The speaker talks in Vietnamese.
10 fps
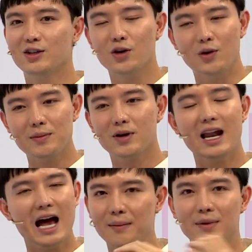Cho dù em có
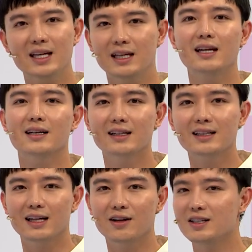làm cái gì đi nữa
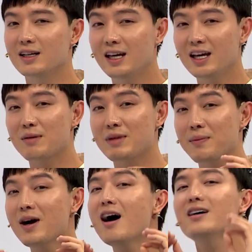thì nó chỉ khiến em
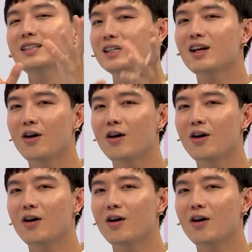đẹp hơn nữa